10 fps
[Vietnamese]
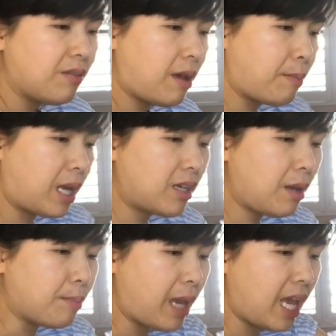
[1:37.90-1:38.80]
và mặc rất
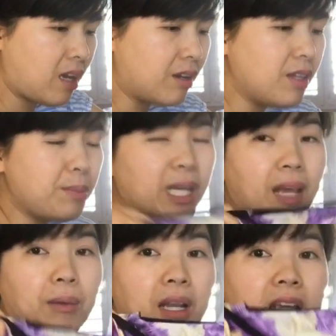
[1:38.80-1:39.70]
là mát ở dưới miền
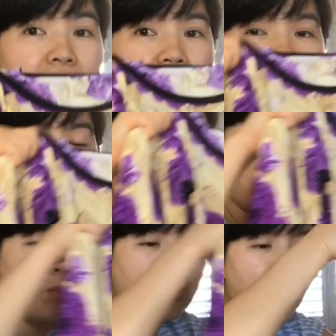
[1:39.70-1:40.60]
Nam Cali sẽ
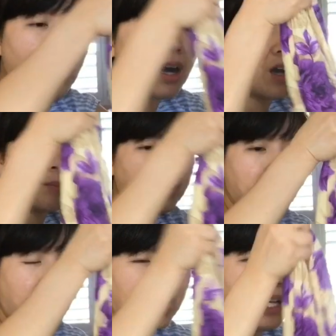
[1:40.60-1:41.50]
nóng hơn
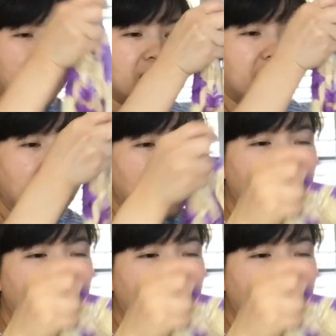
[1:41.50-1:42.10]
miền Bắc Cali